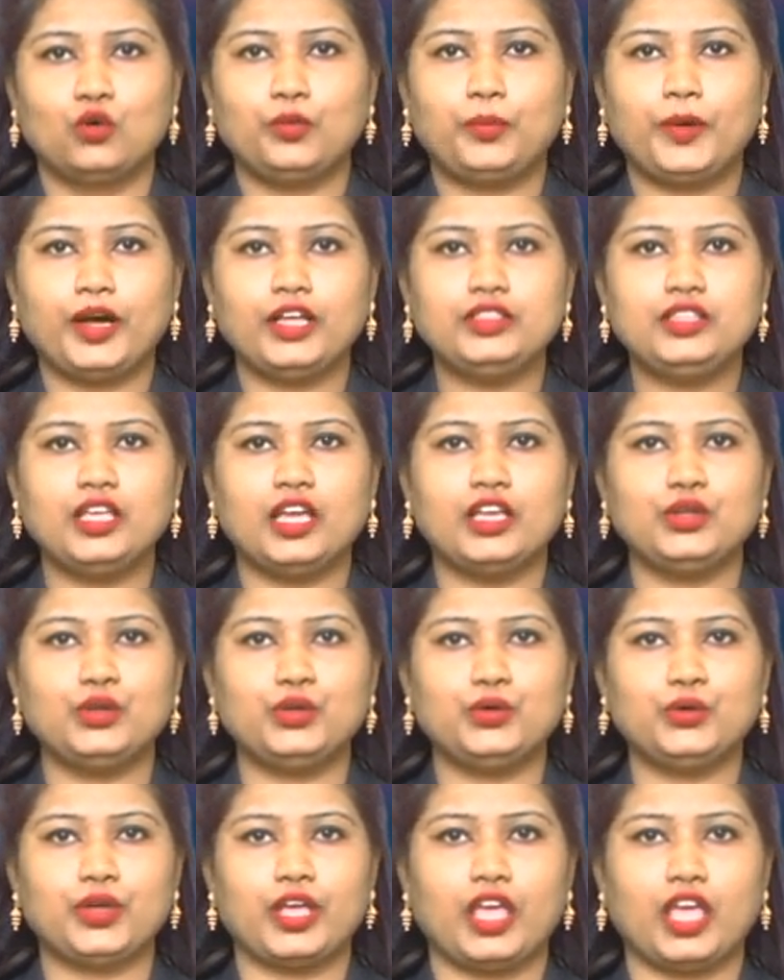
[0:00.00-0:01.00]

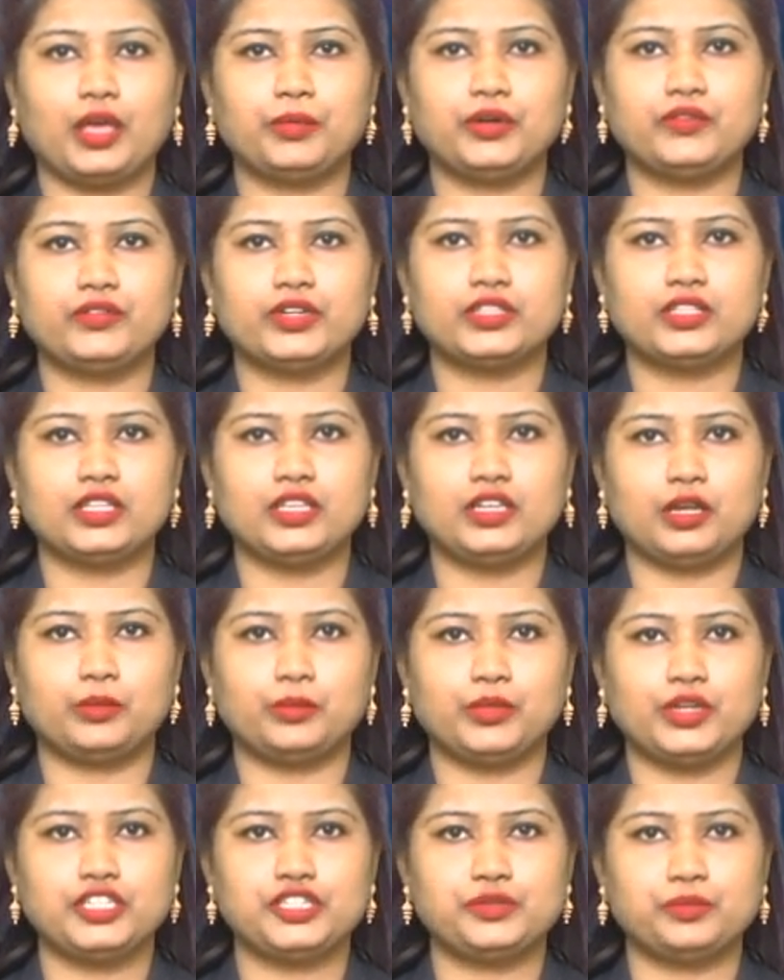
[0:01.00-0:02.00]
ఉపాధ్యాయులు హేమవతి
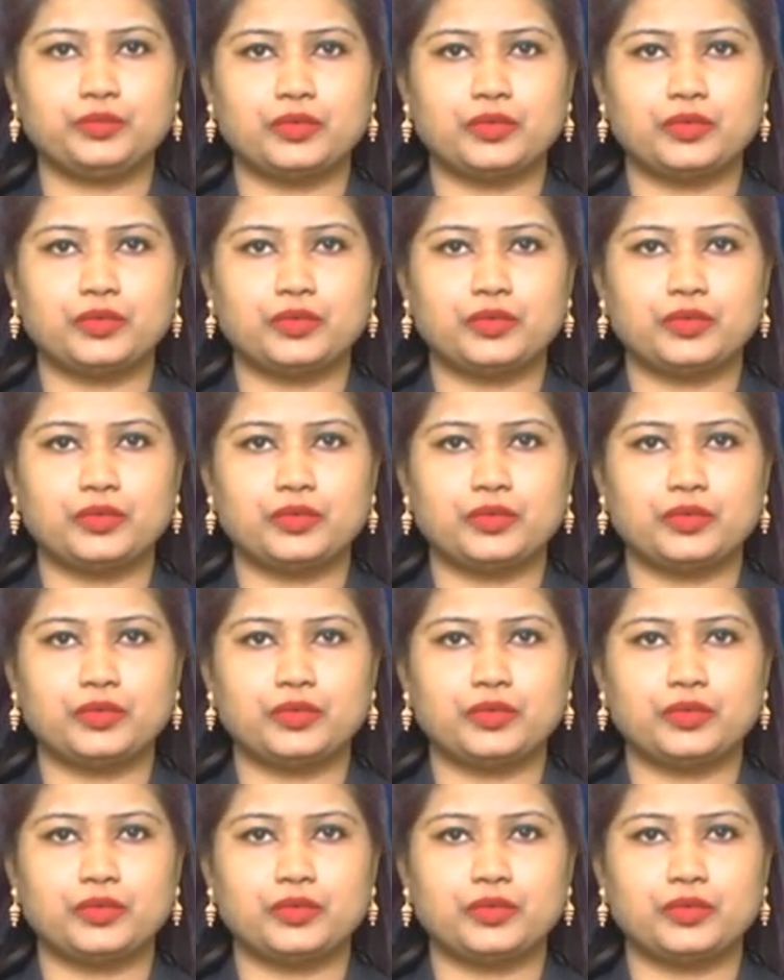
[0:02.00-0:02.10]
రమేష్